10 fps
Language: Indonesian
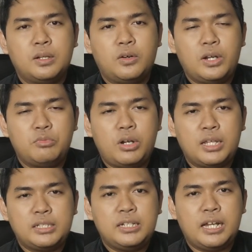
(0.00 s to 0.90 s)

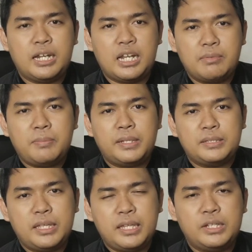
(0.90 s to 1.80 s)
kolaborasi dengan nama
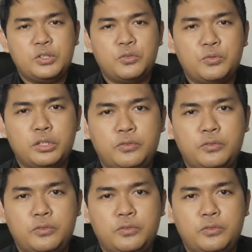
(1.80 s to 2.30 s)
PT Indofood